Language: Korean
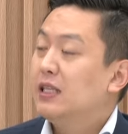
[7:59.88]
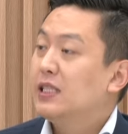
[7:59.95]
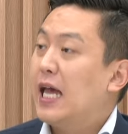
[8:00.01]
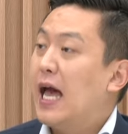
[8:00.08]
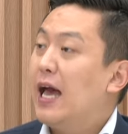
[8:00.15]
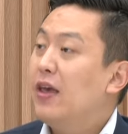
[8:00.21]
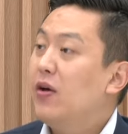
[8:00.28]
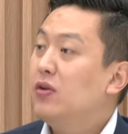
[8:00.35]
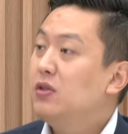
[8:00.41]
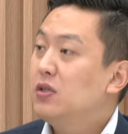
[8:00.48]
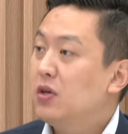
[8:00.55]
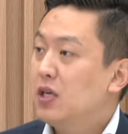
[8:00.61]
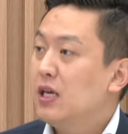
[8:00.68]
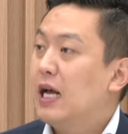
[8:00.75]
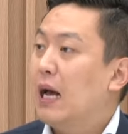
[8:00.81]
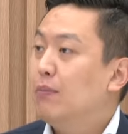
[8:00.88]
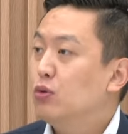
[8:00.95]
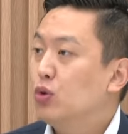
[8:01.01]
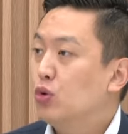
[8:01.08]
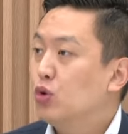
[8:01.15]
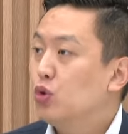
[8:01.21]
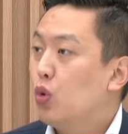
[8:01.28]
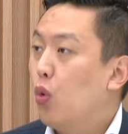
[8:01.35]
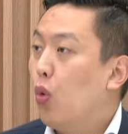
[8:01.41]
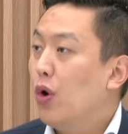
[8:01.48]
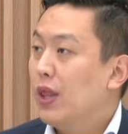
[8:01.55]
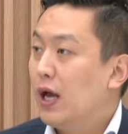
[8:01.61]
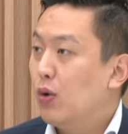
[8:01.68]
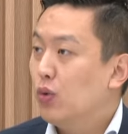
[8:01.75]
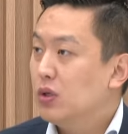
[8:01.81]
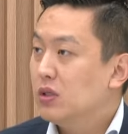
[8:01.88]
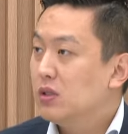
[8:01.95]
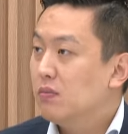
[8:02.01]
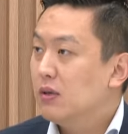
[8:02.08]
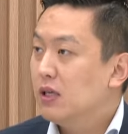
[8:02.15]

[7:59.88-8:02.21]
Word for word: 자연적인 감소를 좀 원하고 있습니다.